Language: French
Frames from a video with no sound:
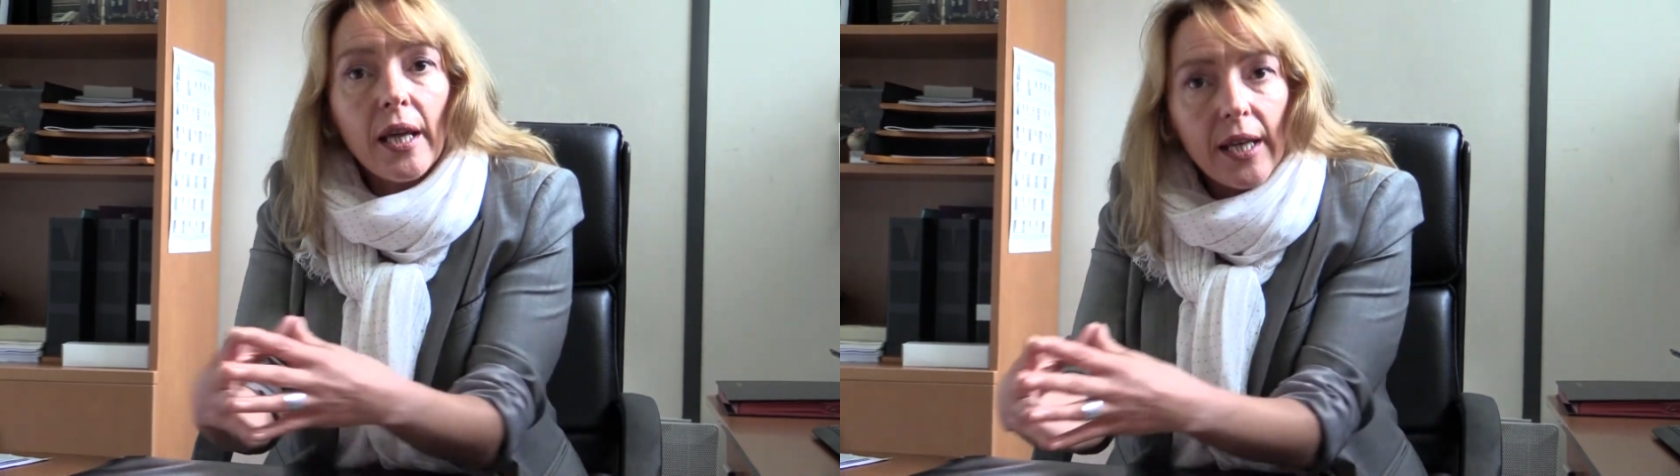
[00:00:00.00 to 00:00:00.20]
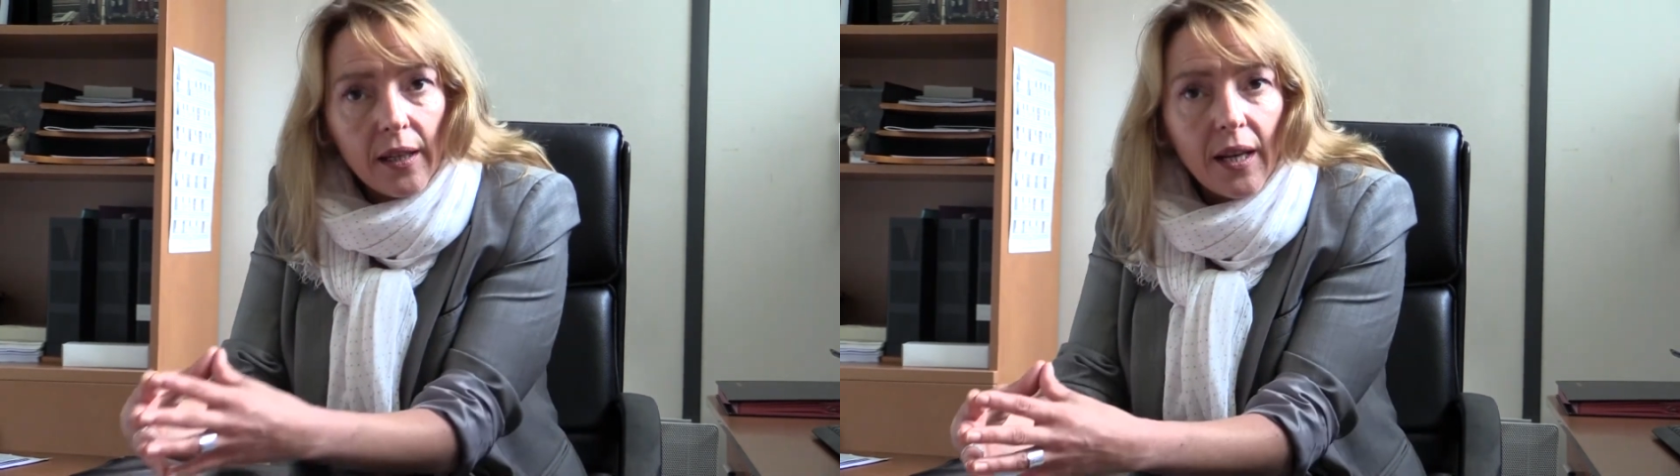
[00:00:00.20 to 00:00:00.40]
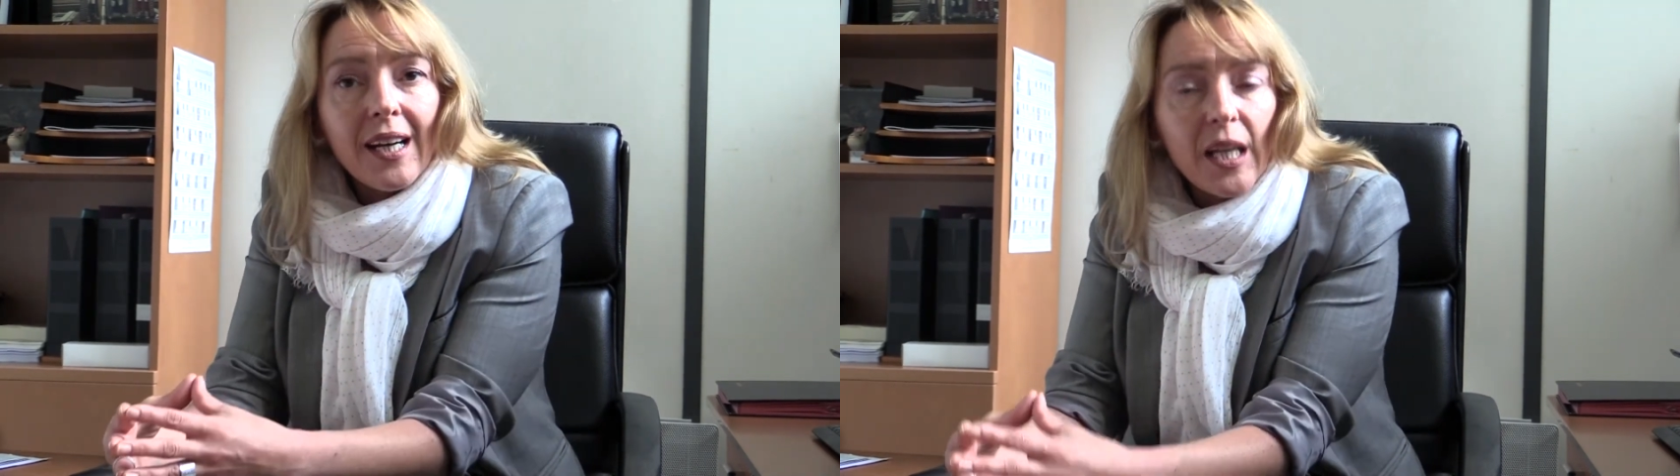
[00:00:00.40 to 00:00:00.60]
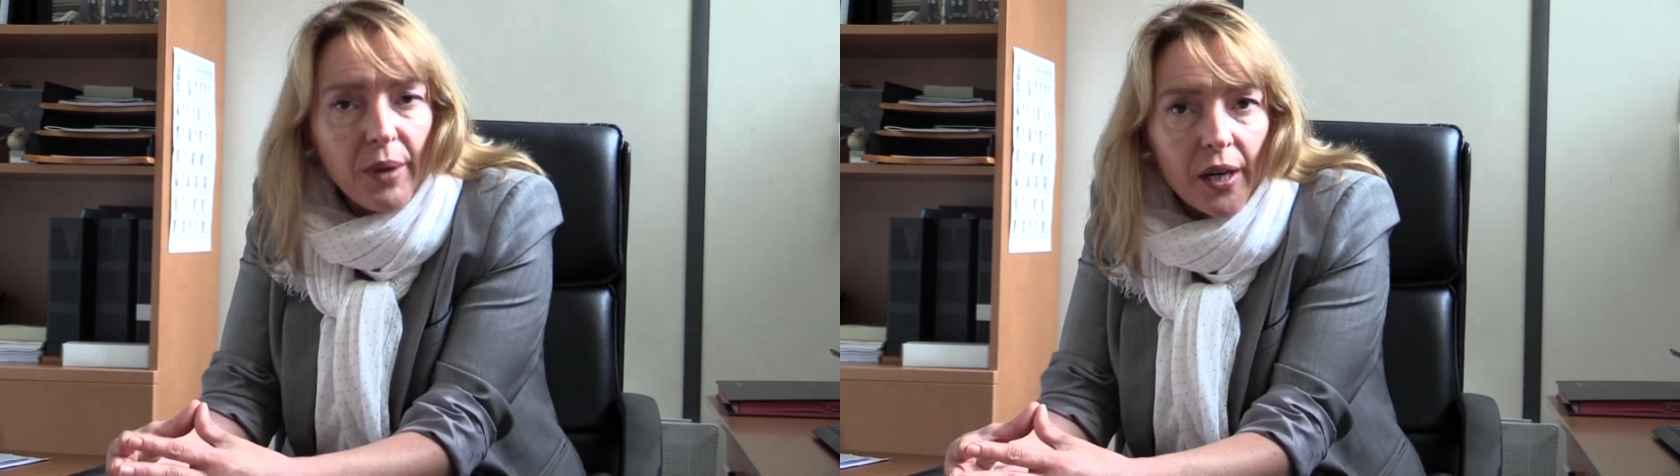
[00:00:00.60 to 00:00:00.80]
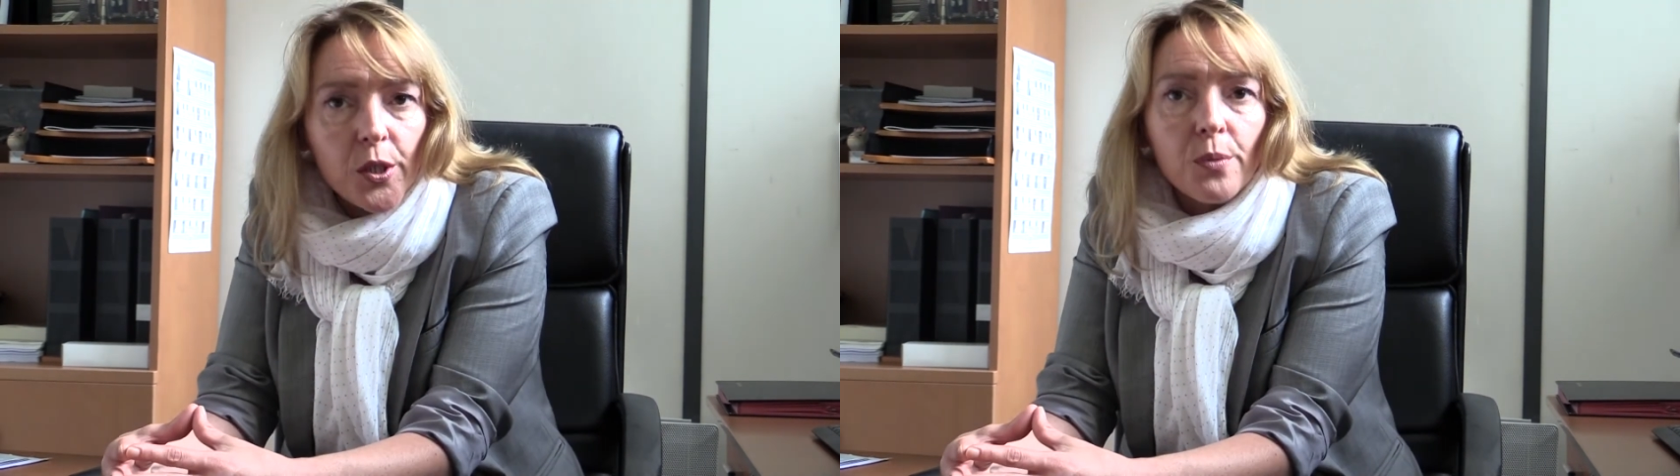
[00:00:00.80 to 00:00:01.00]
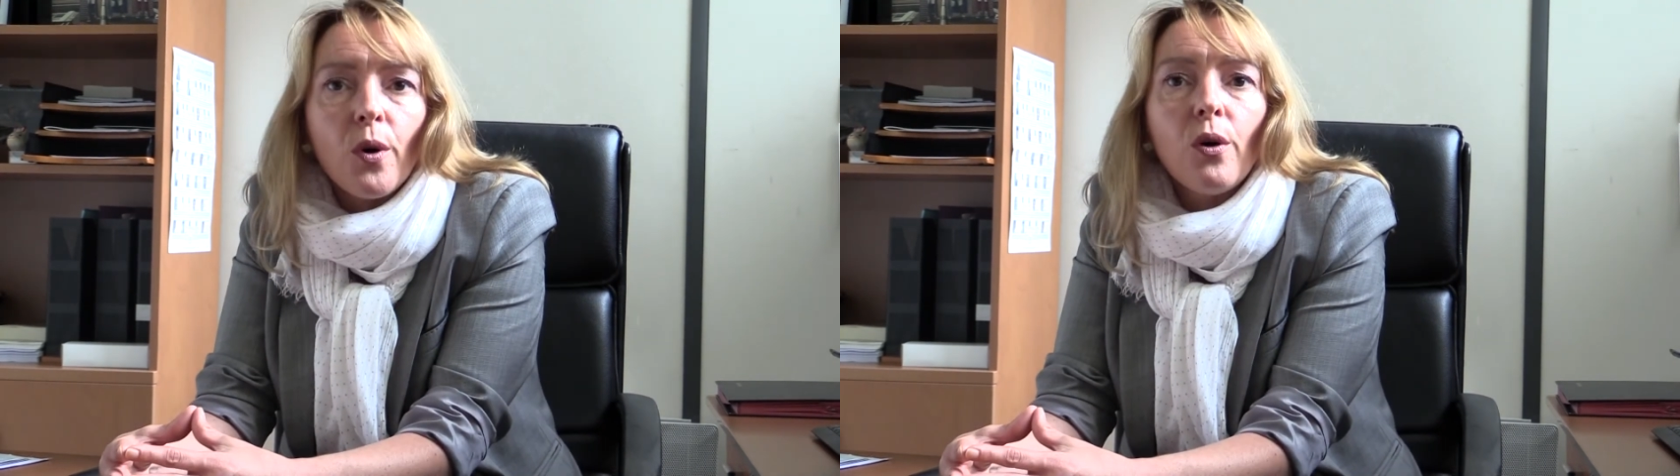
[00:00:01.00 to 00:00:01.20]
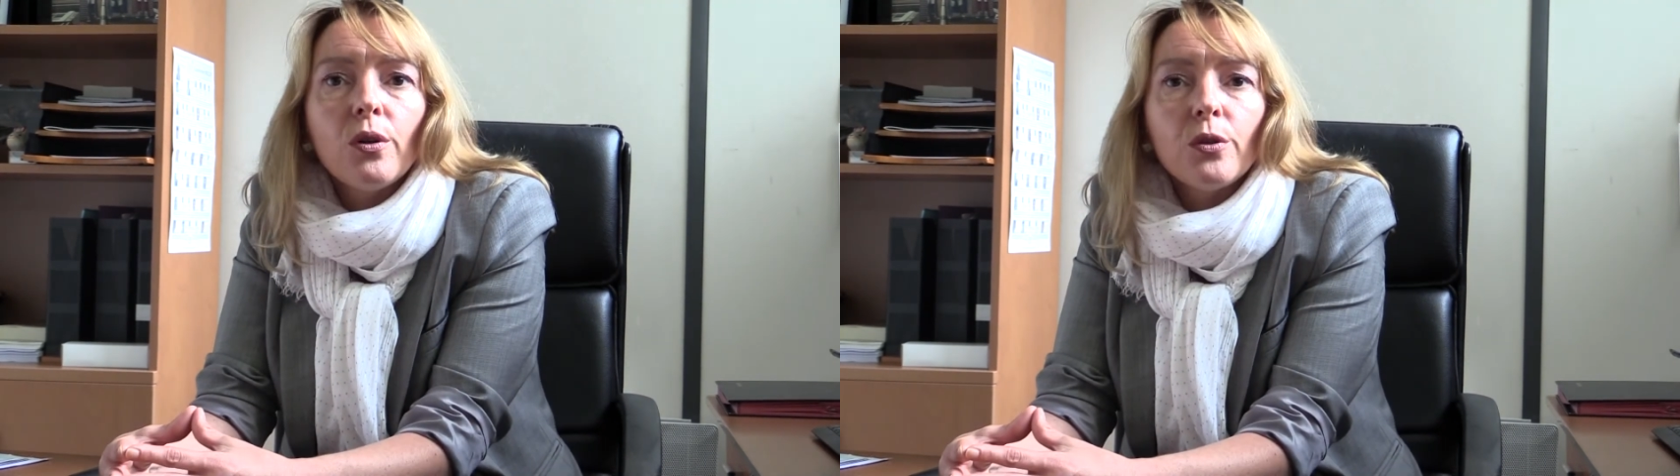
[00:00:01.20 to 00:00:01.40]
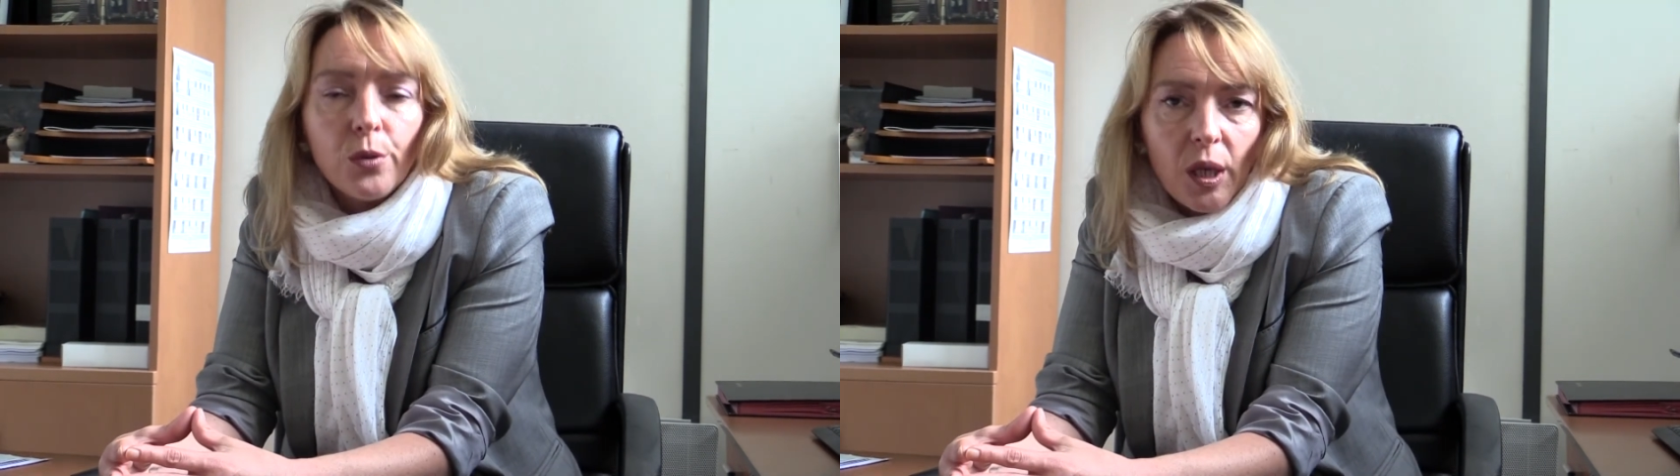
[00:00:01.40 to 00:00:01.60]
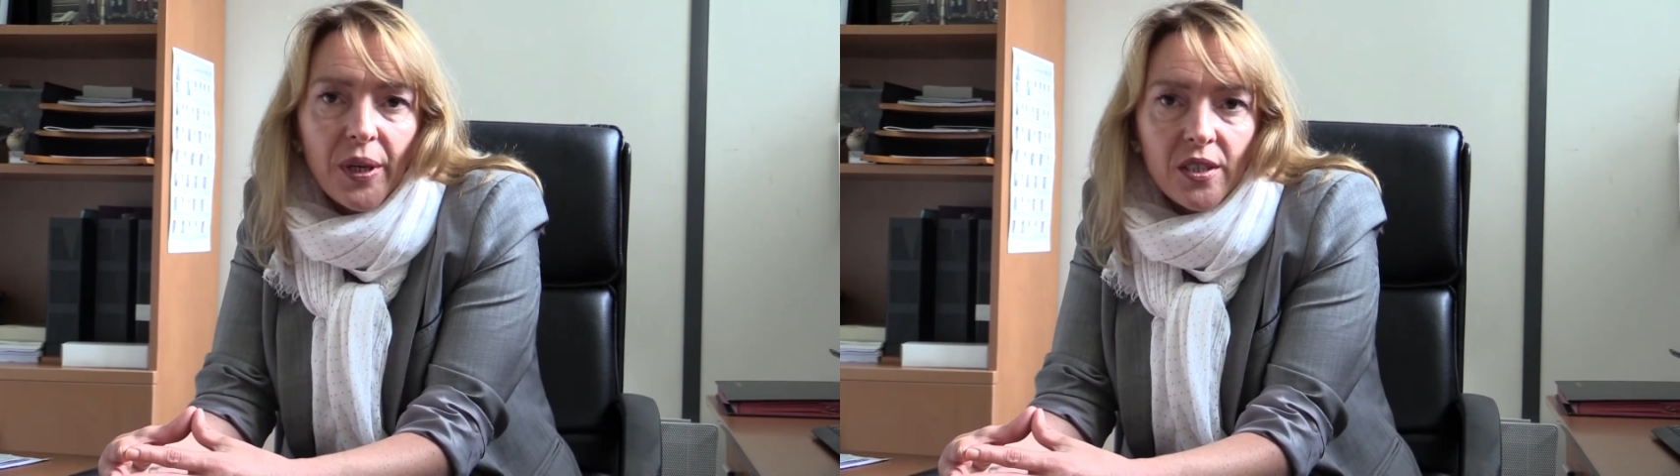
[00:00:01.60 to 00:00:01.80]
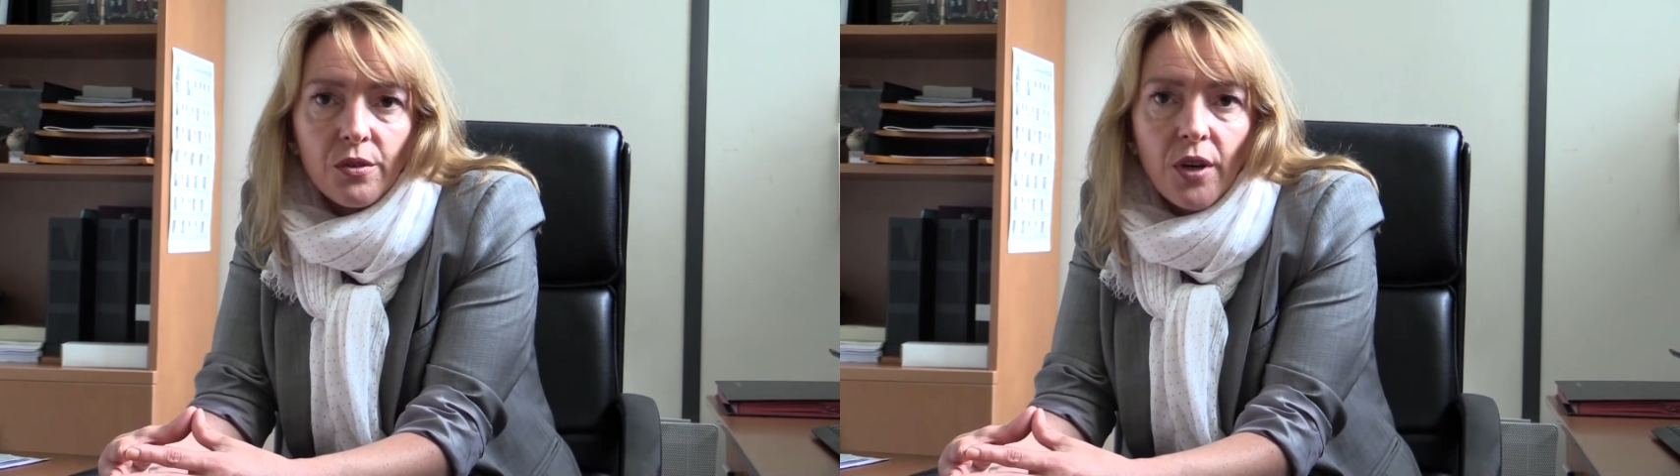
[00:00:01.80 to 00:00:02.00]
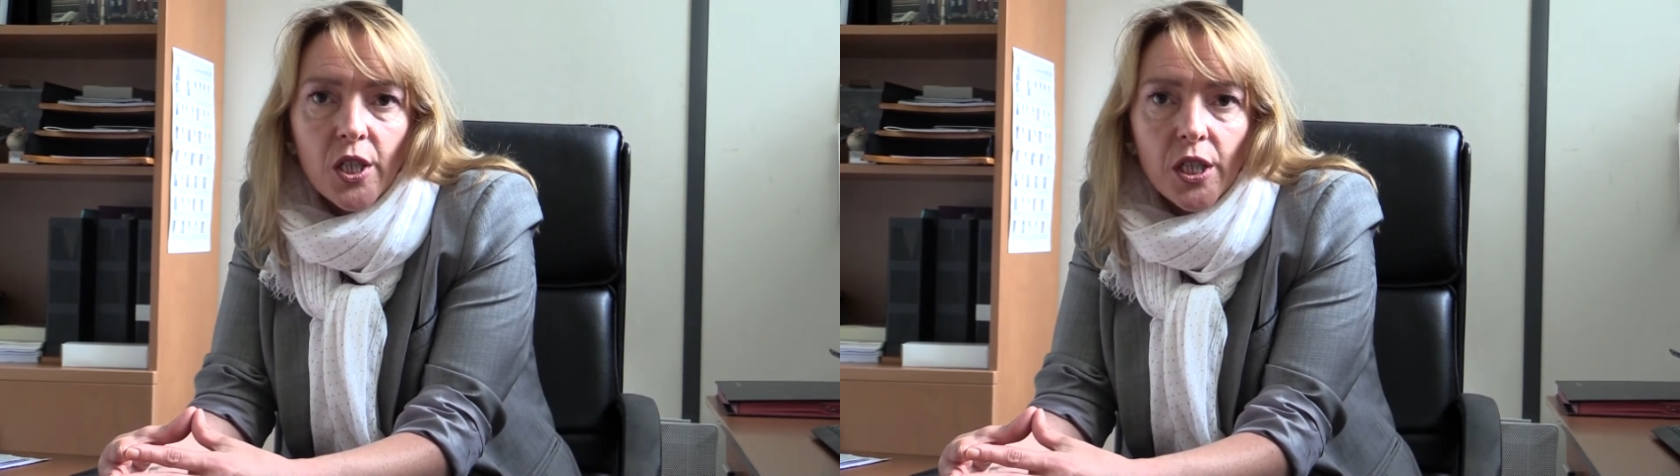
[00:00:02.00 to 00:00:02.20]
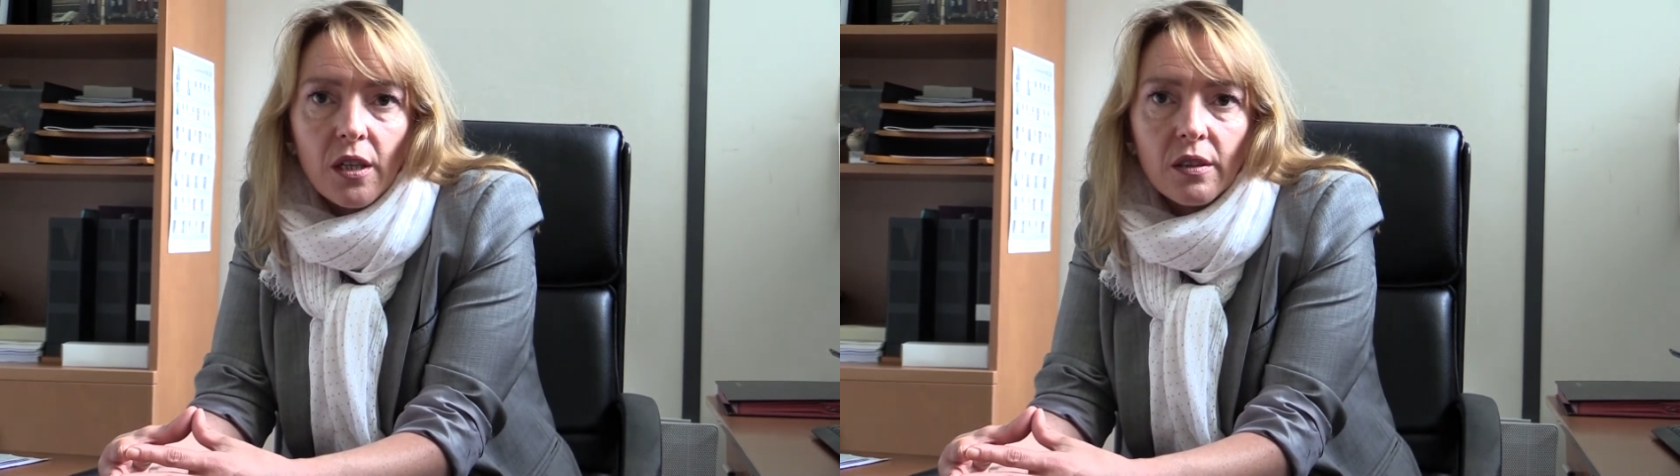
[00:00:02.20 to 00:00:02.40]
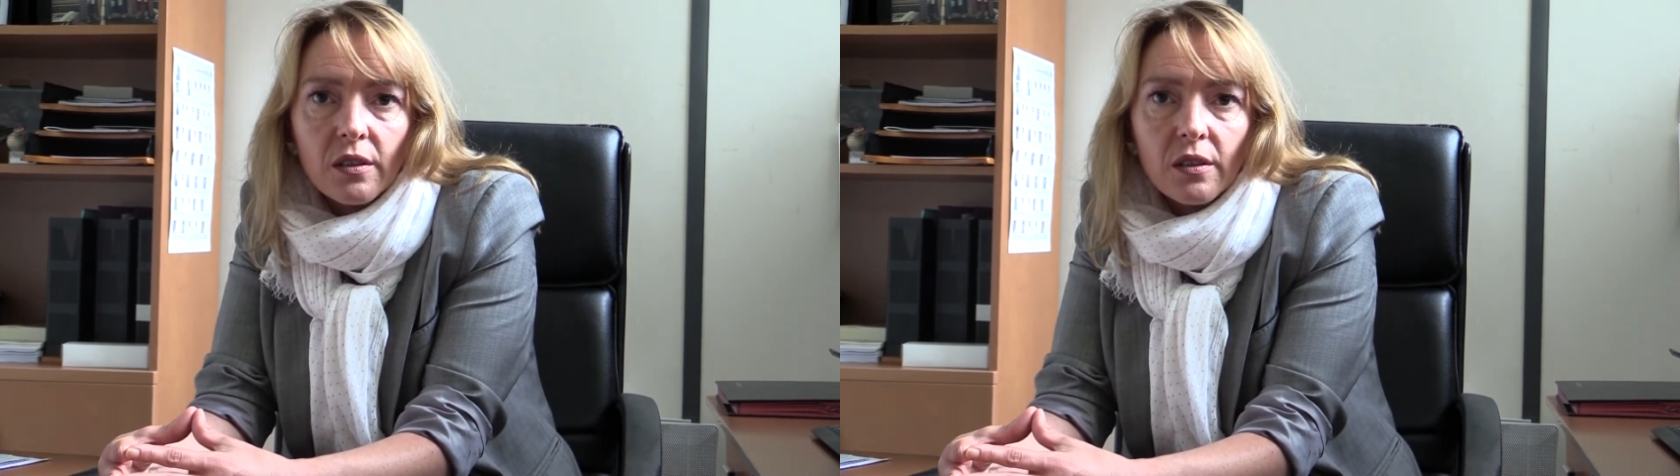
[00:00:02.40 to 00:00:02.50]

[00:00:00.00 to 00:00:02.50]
et l'hébergement de la personne fragile.